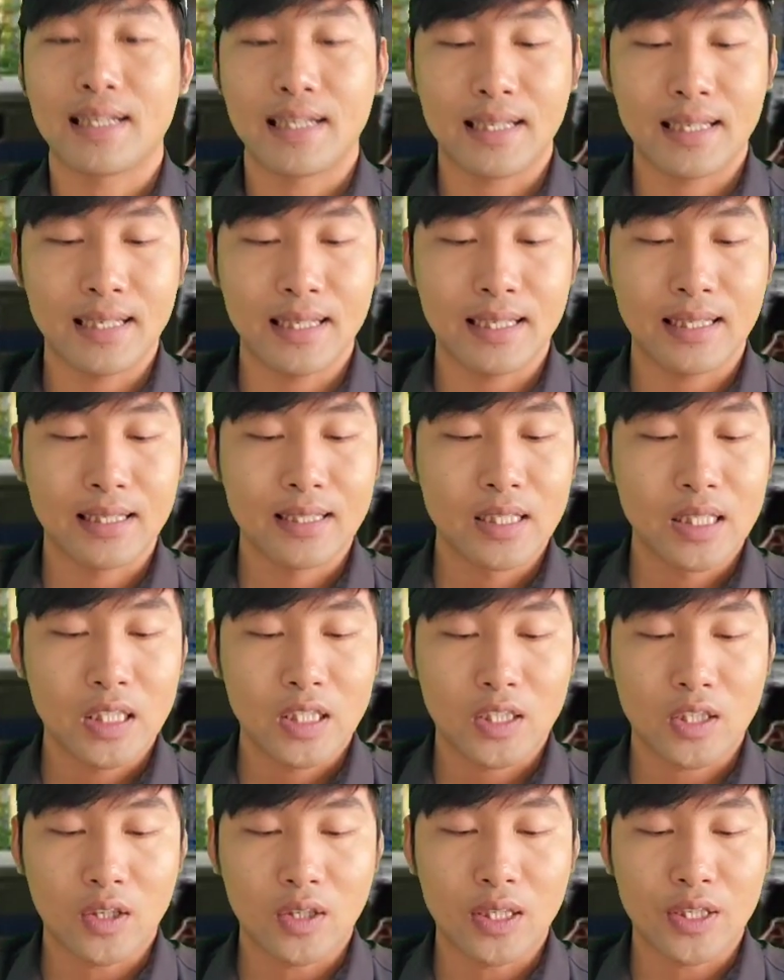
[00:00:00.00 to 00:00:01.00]
À,
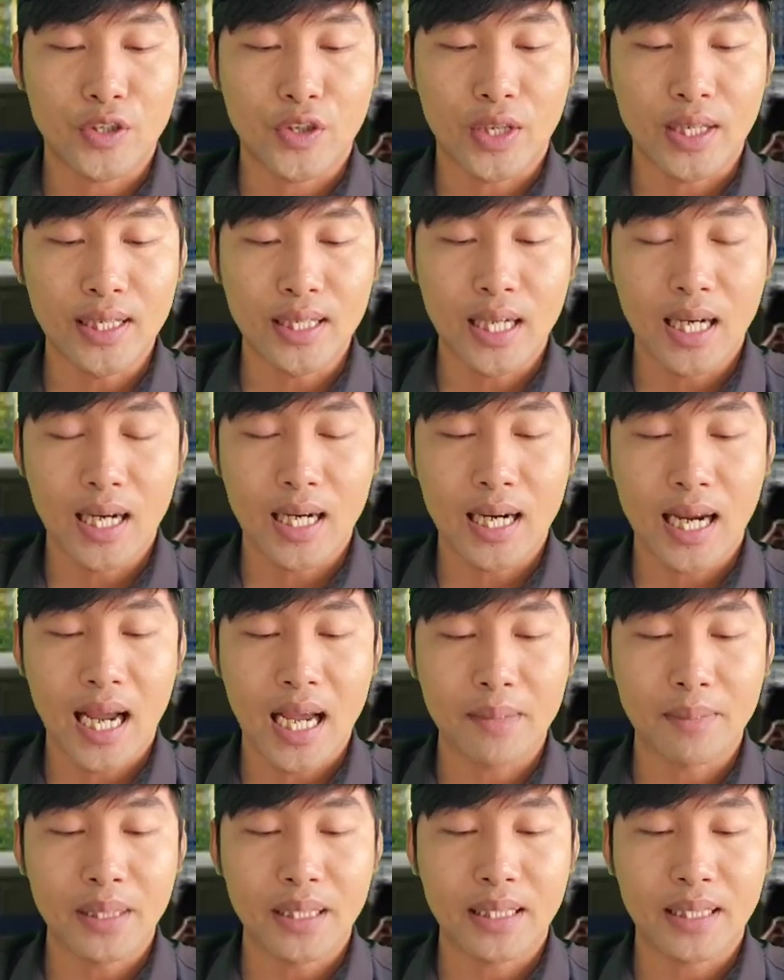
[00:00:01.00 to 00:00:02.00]
rồi chuyển hơn
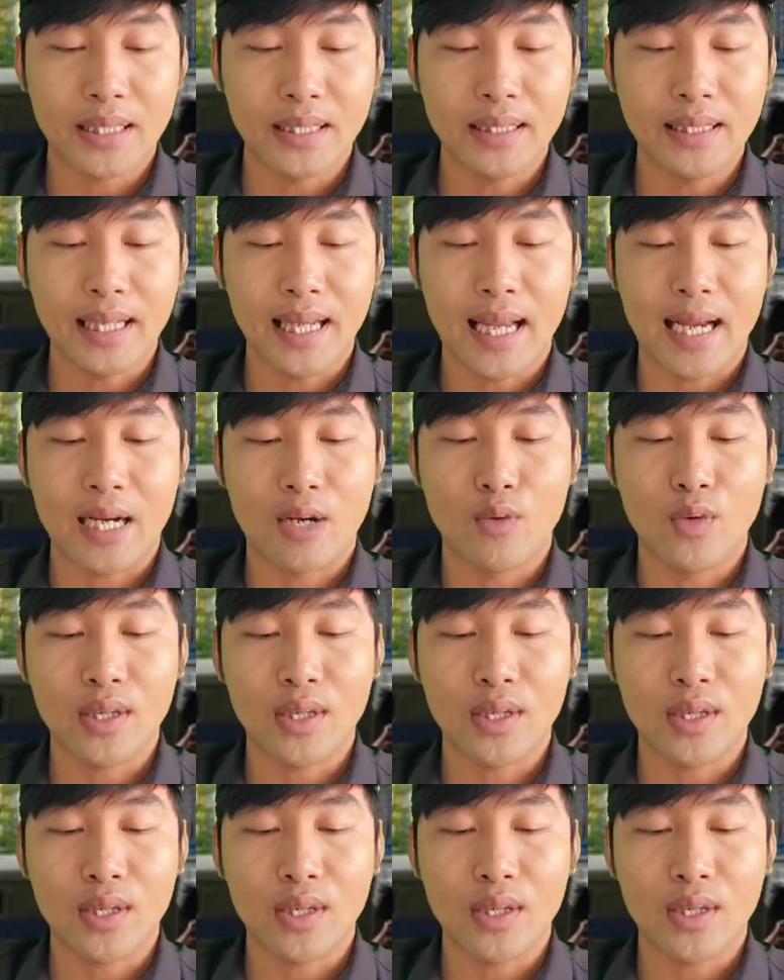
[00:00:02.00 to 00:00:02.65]
29.000